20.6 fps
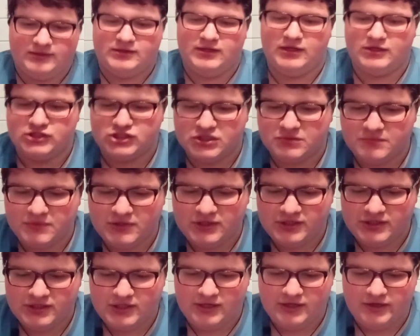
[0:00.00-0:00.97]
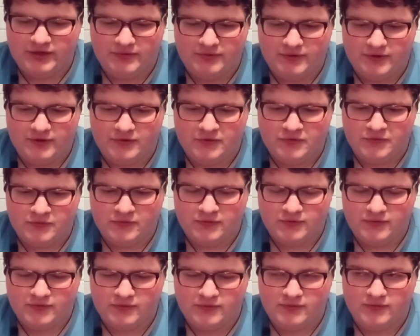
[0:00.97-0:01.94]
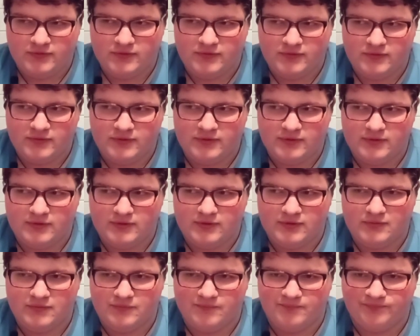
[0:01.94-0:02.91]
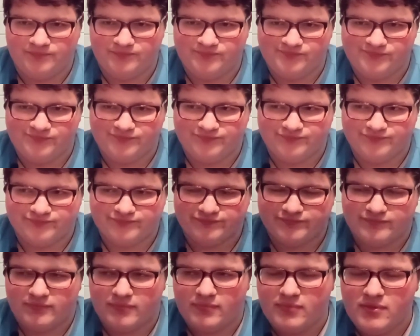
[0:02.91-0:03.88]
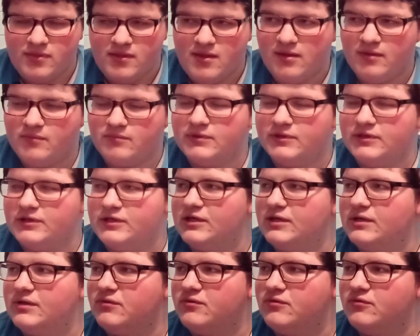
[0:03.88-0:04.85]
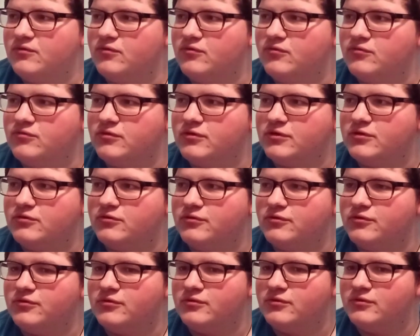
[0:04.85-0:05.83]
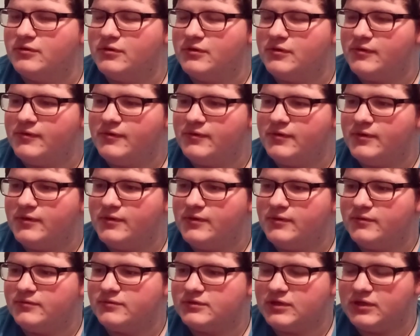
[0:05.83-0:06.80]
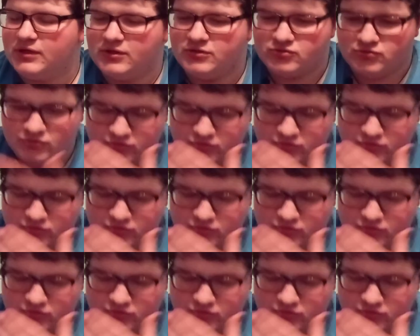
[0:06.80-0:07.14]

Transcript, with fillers: дальше. Михеева. О, э, Михею у нее... Какая же у